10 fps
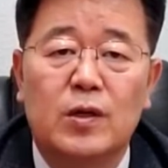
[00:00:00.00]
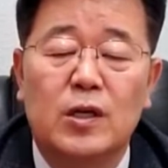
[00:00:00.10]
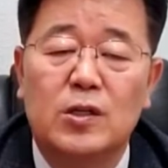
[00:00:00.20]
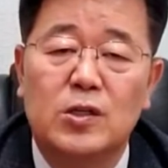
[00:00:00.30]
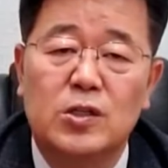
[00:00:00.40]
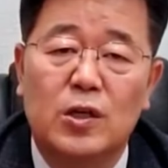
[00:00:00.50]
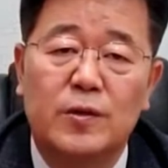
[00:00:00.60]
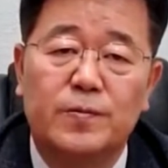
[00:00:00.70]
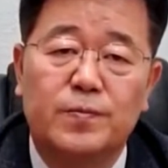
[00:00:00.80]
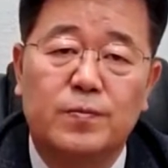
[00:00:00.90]
예를
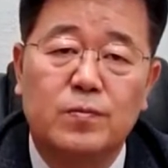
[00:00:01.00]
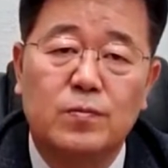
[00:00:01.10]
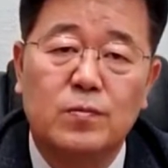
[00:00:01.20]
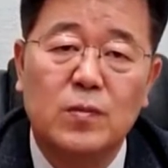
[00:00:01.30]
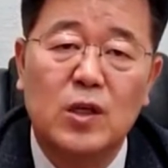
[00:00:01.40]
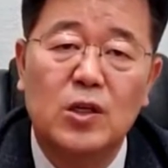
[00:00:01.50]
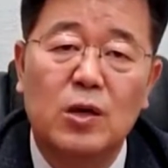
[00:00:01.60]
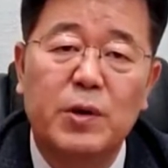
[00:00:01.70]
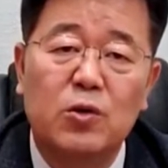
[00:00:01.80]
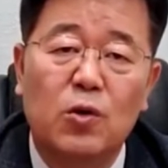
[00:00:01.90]
들어서
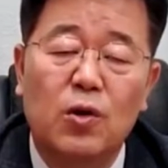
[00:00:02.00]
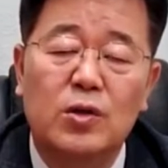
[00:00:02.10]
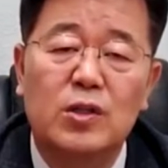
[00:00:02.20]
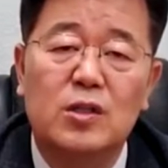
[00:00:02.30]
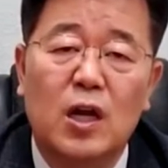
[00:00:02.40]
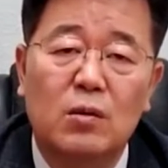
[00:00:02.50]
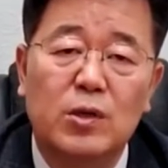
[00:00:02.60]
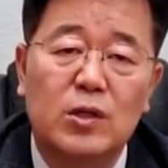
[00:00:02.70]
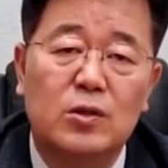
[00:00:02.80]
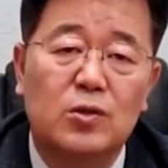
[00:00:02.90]
예배도 어떤
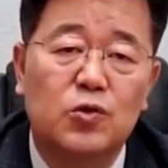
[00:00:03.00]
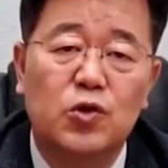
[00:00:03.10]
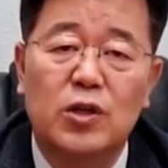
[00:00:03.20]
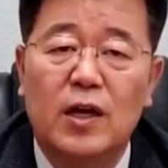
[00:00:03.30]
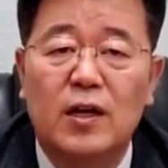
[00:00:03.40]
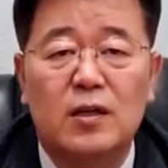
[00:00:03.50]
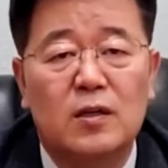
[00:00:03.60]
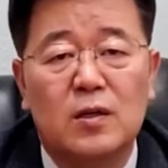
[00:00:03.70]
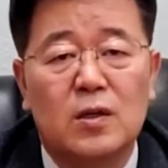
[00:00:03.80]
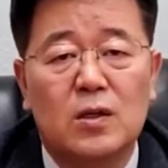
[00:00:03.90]
사람은 주일날
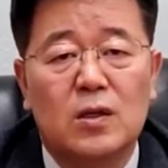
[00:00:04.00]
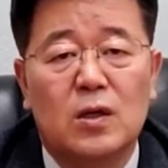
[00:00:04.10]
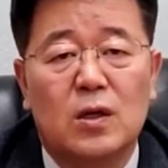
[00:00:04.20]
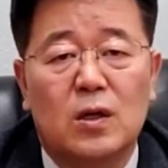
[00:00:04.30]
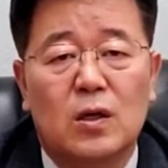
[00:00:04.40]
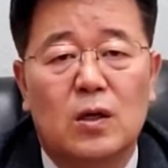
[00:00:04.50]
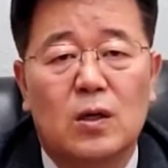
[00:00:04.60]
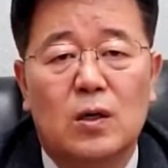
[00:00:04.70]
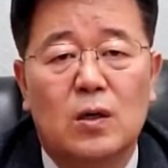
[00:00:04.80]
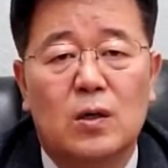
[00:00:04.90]

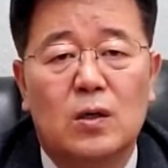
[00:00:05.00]
어,